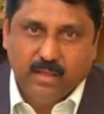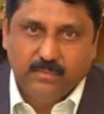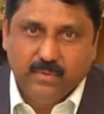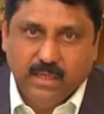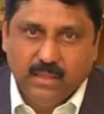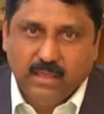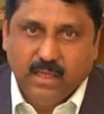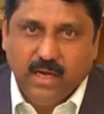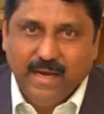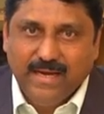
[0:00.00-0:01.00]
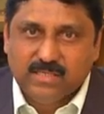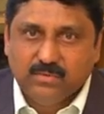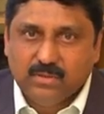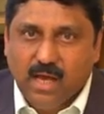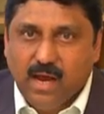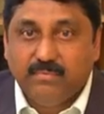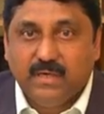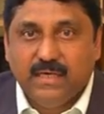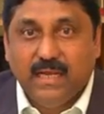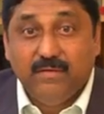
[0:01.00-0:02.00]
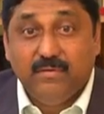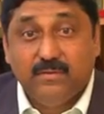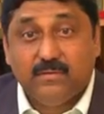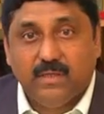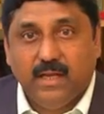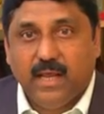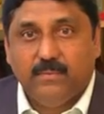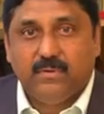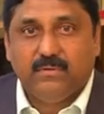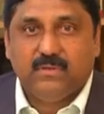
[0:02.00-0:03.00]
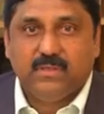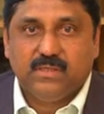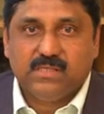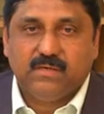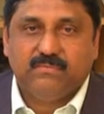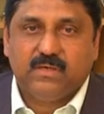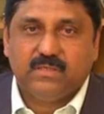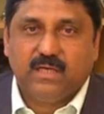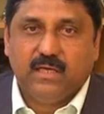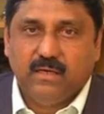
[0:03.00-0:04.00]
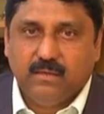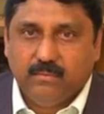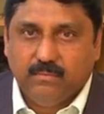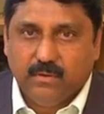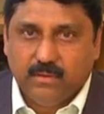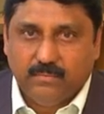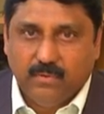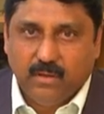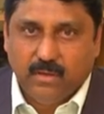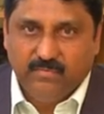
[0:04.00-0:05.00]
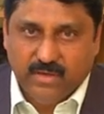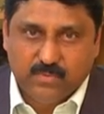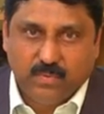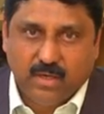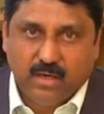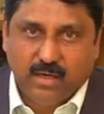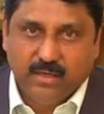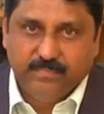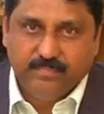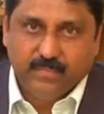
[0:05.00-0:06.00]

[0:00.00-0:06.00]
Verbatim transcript: அதே மாதிரி இந்த லேடிஸ் வந்து ஆஃப்டர் டெலிவரி வந்து நிறைய பேர் வந்து இந்த சஃபரிங்ஸில் இப்போ ஃபேஸ் பண்ணுறாங்க